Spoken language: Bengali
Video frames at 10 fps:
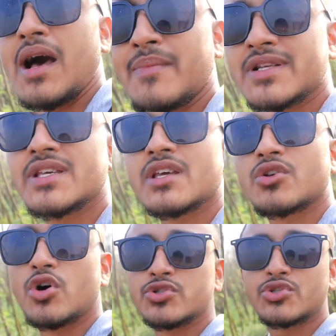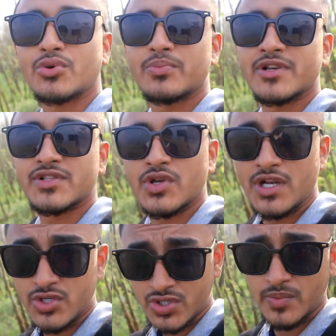আমাদের
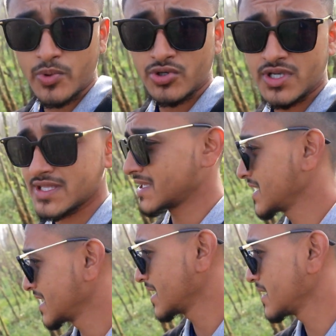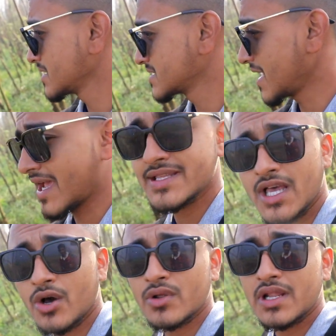গন্তব্যস্থলে যদি পৌঁছাতে চাই
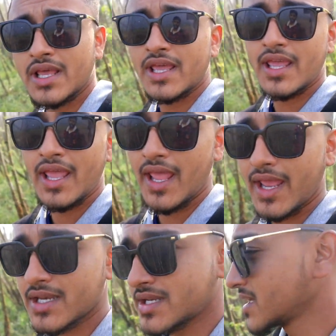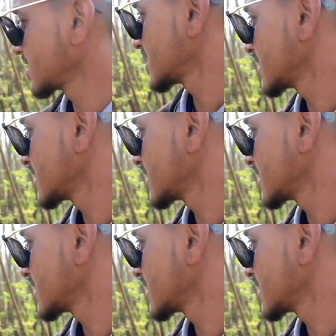তাহলে একটি